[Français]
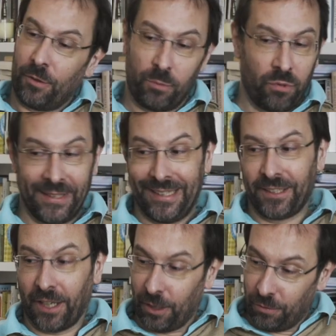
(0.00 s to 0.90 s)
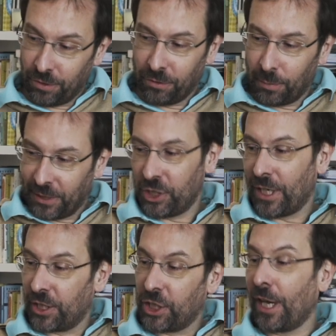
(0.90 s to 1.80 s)
pour aider des très grosses entreprises
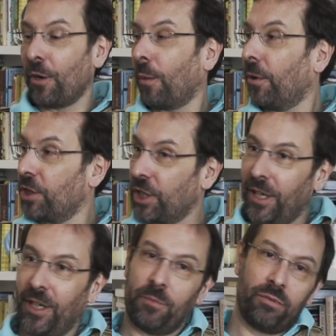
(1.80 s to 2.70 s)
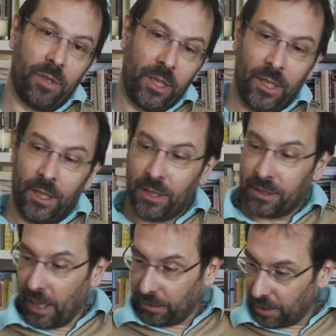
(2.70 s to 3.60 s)
à gérer leurs projets, pour aider des
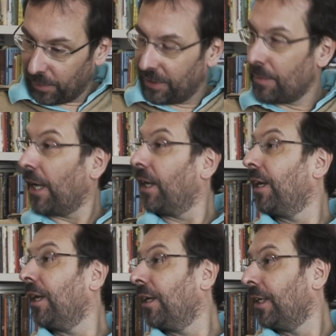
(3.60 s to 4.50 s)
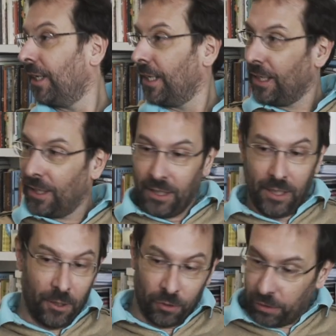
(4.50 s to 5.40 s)
startups à démarrer.
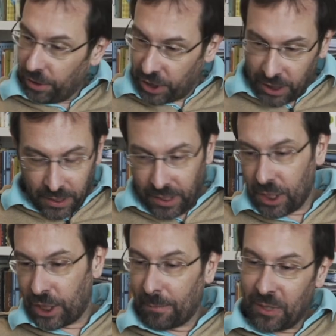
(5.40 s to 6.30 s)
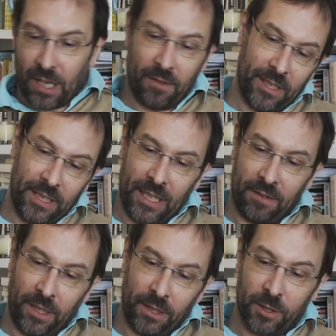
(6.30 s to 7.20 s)
Et en coaching, j'aime travailler
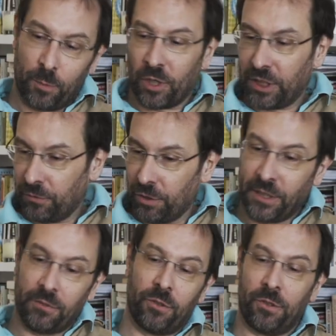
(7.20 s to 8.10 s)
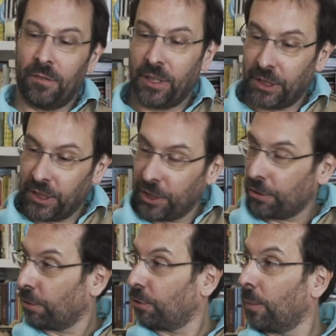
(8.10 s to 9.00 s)
avec des sportifs de haut niveau, avec des
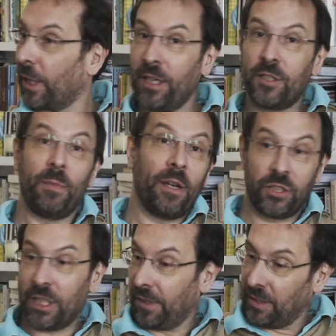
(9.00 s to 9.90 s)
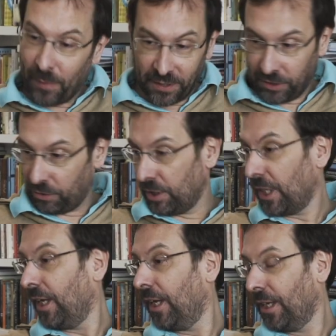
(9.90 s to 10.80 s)
dirigeants d'entreprise, mais aussi avec des
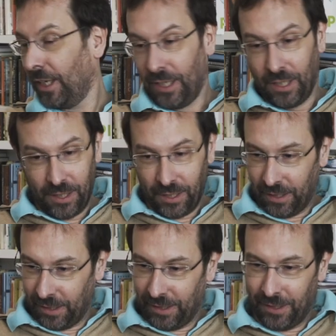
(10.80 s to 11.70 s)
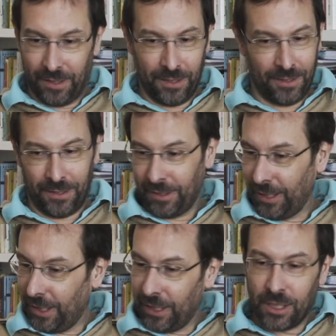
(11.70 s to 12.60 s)
particuliers. Euh,
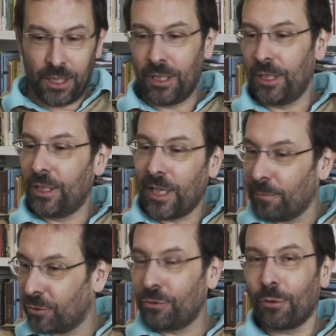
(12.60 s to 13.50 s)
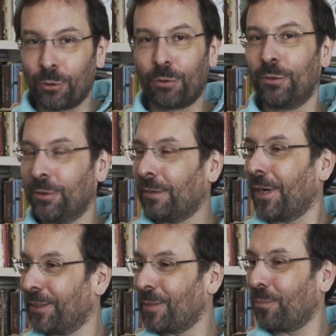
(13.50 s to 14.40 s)
et j'aime surtout avoir